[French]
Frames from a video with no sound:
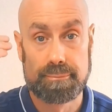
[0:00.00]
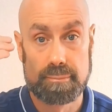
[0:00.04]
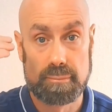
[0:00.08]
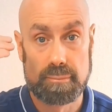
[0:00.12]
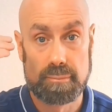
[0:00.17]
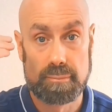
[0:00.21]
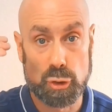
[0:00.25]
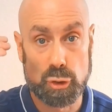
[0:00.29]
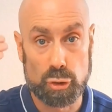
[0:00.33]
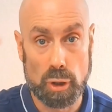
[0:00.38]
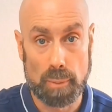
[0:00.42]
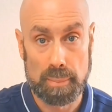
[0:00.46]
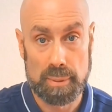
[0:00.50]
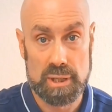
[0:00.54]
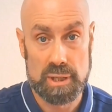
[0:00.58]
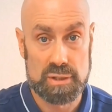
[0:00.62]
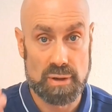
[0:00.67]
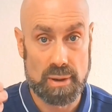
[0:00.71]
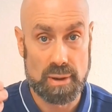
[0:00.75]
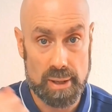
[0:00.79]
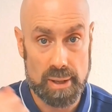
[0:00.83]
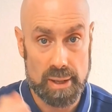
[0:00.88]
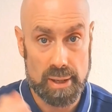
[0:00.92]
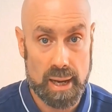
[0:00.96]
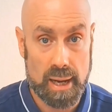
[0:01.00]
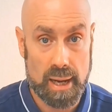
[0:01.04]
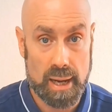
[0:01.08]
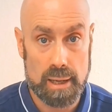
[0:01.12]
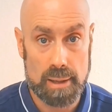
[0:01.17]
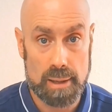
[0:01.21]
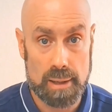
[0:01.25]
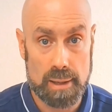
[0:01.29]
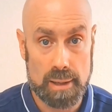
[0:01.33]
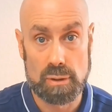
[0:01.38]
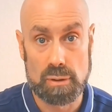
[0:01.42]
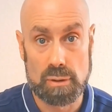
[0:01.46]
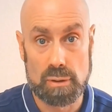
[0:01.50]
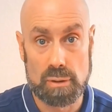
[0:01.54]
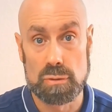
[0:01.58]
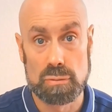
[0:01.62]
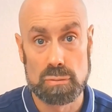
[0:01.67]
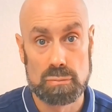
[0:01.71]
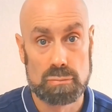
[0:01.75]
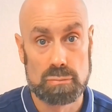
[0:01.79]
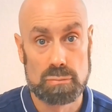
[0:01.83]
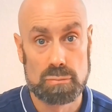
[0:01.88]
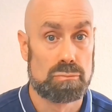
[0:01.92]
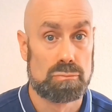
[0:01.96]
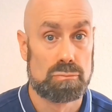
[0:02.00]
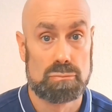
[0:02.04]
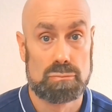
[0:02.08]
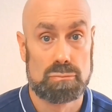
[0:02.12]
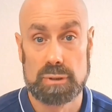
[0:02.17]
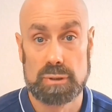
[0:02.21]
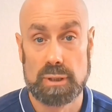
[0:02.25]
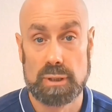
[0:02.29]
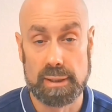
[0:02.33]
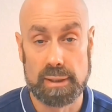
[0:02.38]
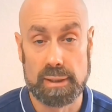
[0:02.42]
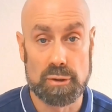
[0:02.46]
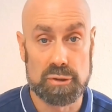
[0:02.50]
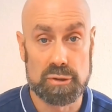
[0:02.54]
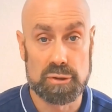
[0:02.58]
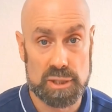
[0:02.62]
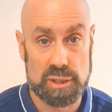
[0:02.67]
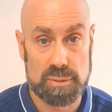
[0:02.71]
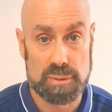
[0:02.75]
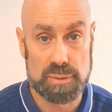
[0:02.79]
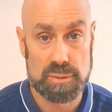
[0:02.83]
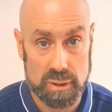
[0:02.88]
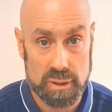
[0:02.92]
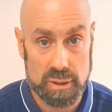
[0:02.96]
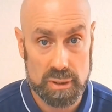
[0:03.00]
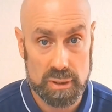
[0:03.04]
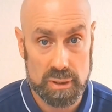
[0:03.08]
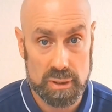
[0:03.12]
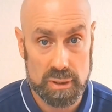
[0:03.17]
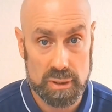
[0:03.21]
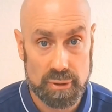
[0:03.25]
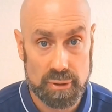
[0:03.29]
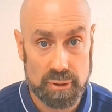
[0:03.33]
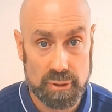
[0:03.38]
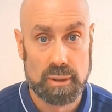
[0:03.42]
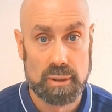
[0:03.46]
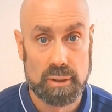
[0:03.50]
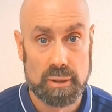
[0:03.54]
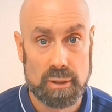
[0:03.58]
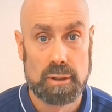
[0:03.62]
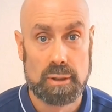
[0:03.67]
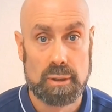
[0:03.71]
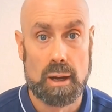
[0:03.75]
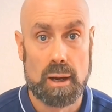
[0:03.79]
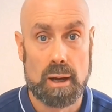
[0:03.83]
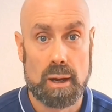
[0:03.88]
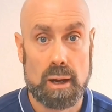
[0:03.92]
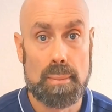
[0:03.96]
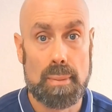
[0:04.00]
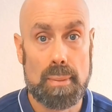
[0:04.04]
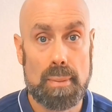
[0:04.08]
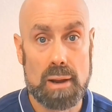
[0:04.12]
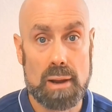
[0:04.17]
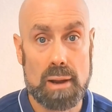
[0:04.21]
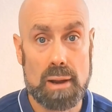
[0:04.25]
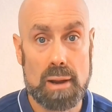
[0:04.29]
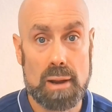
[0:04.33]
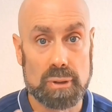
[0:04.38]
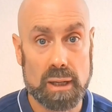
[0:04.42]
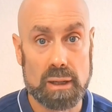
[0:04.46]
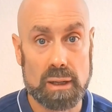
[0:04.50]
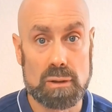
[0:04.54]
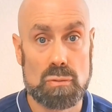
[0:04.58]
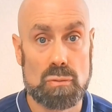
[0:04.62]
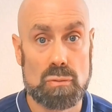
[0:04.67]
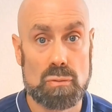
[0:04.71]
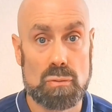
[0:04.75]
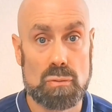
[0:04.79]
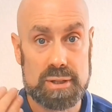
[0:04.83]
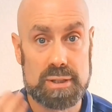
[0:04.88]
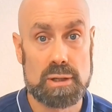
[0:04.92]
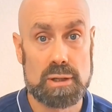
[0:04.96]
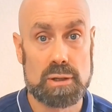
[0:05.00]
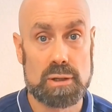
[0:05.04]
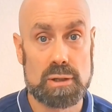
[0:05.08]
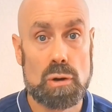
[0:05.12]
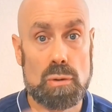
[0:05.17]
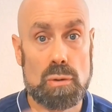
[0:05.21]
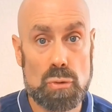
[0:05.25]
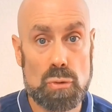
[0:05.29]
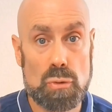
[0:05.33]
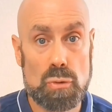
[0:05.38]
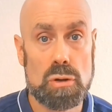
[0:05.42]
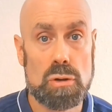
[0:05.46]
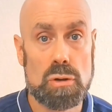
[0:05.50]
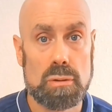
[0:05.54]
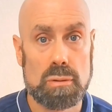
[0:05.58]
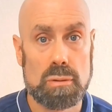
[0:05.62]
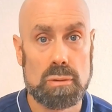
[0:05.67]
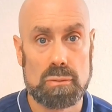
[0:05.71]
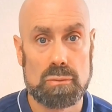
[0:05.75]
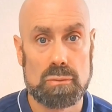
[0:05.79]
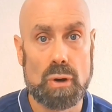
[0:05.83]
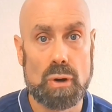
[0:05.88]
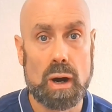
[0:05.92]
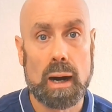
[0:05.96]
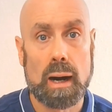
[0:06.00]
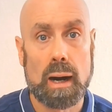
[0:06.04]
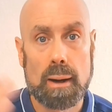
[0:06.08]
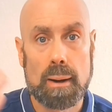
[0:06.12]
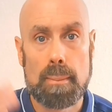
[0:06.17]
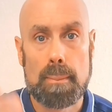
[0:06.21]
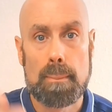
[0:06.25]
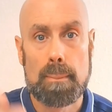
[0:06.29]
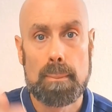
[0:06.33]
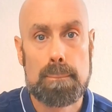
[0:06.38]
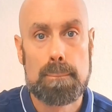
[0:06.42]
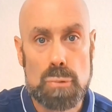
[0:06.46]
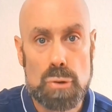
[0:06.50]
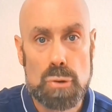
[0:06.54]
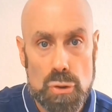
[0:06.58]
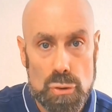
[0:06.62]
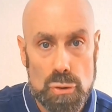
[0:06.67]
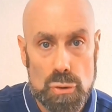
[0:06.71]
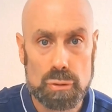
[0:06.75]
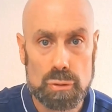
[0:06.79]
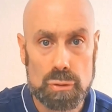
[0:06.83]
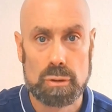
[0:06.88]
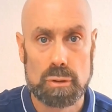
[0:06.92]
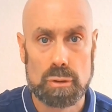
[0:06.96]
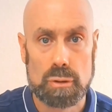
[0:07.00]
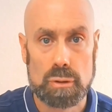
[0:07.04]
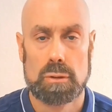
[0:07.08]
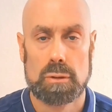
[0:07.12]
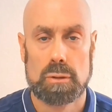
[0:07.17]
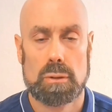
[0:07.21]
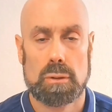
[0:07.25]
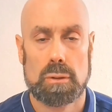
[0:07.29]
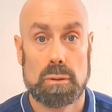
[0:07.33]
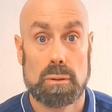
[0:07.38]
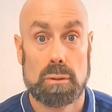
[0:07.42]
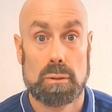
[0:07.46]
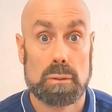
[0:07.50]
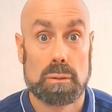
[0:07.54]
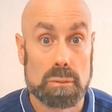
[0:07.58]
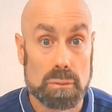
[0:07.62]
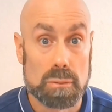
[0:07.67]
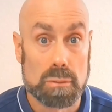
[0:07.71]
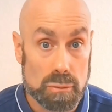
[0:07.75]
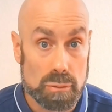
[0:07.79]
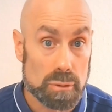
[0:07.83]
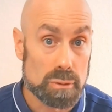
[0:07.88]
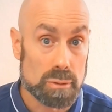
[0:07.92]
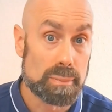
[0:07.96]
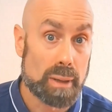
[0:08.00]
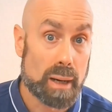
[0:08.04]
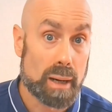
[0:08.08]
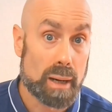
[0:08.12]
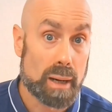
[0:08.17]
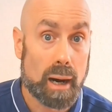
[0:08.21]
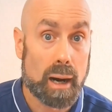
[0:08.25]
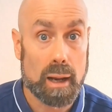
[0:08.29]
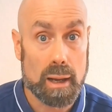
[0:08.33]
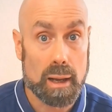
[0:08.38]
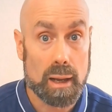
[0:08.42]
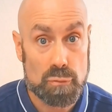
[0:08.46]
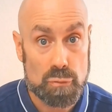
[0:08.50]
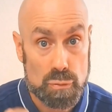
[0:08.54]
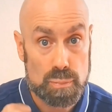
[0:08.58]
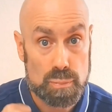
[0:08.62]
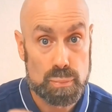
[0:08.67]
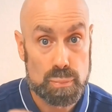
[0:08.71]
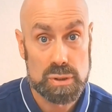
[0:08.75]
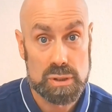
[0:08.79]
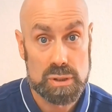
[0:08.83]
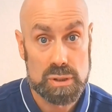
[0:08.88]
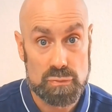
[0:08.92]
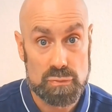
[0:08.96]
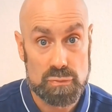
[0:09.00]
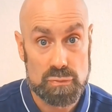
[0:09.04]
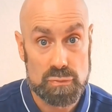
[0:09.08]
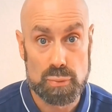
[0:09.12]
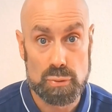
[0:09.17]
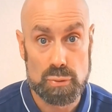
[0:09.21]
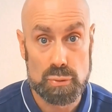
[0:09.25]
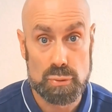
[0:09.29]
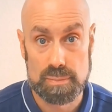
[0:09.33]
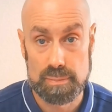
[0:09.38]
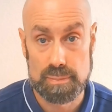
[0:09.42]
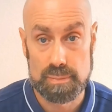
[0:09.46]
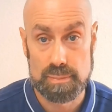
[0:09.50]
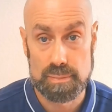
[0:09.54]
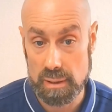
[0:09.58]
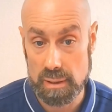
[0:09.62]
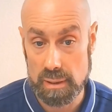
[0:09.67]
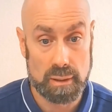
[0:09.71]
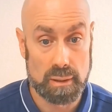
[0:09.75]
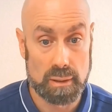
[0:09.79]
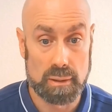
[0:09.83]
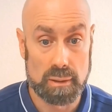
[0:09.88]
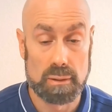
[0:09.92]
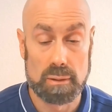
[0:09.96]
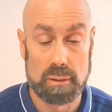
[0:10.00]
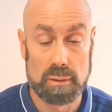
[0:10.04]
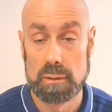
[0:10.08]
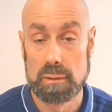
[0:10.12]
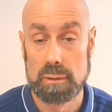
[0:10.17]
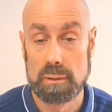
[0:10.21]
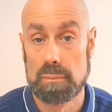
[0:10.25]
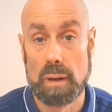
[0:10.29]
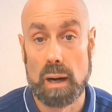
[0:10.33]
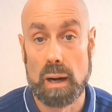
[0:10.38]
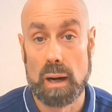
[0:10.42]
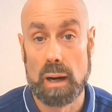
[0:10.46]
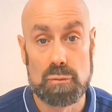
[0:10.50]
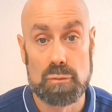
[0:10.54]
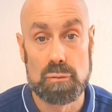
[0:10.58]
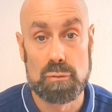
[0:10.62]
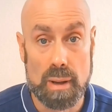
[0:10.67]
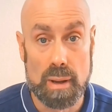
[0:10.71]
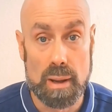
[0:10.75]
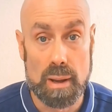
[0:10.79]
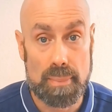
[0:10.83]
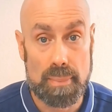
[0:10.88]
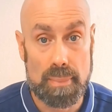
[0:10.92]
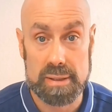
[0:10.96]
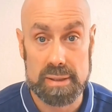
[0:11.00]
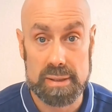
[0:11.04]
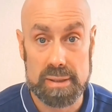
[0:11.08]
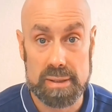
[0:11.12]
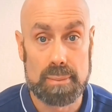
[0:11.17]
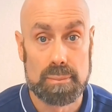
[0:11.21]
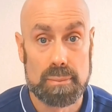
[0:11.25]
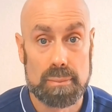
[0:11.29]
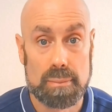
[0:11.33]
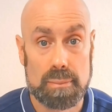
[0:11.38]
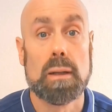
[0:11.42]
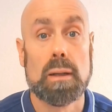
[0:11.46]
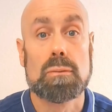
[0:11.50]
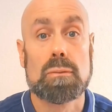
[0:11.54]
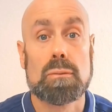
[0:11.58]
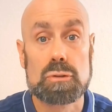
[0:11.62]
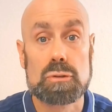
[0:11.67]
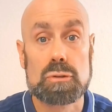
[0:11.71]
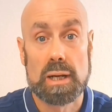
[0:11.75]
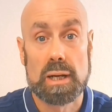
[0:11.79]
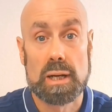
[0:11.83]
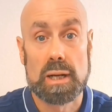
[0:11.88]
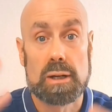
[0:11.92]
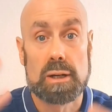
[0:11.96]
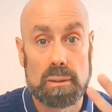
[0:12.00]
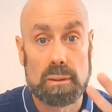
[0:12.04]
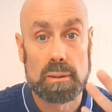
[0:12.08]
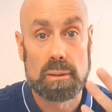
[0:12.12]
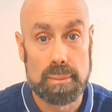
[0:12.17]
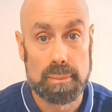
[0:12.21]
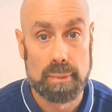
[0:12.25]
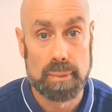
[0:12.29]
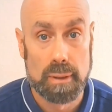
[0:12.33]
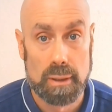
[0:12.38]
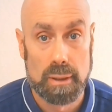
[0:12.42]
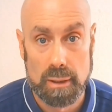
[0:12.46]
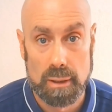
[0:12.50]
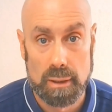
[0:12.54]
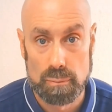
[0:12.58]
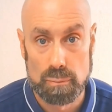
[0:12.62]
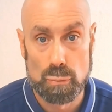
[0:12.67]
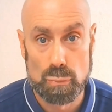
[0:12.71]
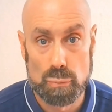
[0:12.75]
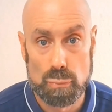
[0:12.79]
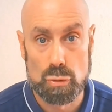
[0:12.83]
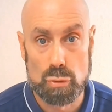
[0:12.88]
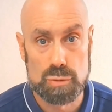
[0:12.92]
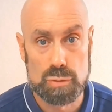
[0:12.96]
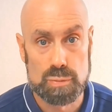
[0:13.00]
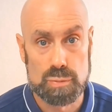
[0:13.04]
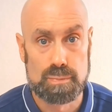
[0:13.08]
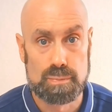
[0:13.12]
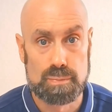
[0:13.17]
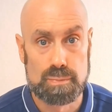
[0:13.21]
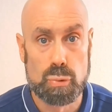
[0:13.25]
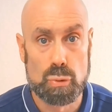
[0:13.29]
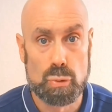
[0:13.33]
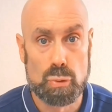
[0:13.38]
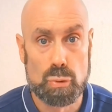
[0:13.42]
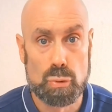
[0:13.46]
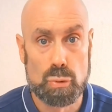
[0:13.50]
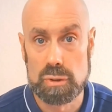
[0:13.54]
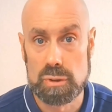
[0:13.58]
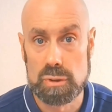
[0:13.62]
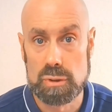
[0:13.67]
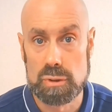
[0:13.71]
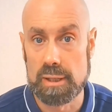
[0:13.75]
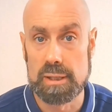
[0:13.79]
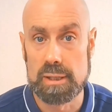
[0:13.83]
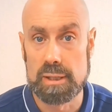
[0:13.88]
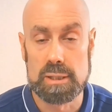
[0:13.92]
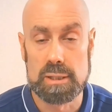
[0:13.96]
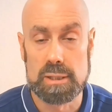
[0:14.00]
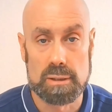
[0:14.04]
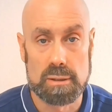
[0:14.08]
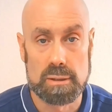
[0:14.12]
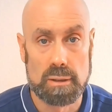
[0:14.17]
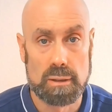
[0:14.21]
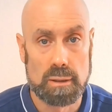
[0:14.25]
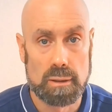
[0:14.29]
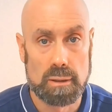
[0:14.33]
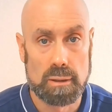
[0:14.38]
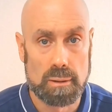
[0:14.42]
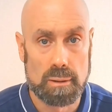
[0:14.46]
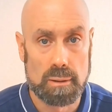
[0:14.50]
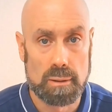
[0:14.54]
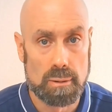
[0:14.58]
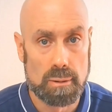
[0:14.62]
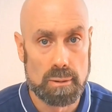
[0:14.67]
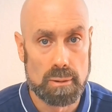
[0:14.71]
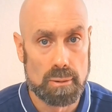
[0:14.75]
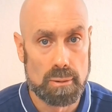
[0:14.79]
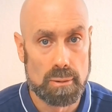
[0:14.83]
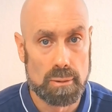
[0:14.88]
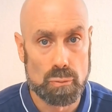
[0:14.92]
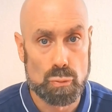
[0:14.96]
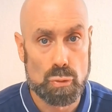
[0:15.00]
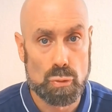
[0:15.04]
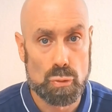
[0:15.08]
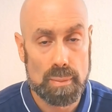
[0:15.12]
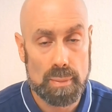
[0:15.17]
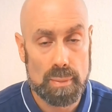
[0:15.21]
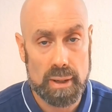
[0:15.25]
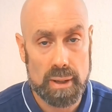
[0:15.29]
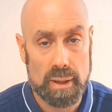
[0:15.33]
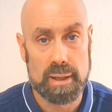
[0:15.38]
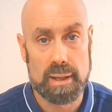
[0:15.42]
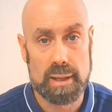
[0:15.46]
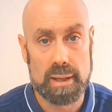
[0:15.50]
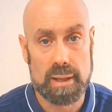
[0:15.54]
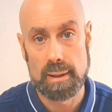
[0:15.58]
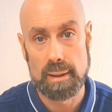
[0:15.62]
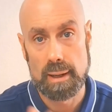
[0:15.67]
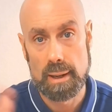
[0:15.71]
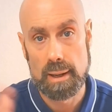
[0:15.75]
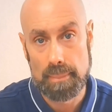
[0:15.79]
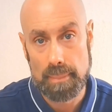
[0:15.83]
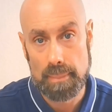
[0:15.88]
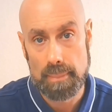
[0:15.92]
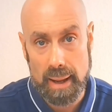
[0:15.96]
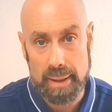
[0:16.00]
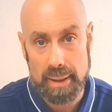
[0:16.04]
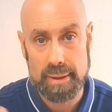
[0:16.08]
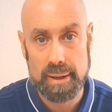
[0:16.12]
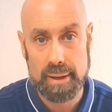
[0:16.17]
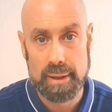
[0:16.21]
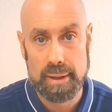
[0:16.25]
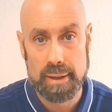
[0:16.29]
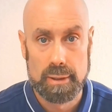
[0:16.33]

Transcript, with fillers: l'entreprise familiale, et puis quand ça a été l'ancien sportif, eh ben, ils voudraient que vous fassiez comme eux, voire mieux. Donc, bah, il vous poussent, il vous poussent puis euh, bah, vous n'aimez pas ça, mais vous y allez quand même. Beaucoup de, beaucoup de tennis euh, euh, woman et, man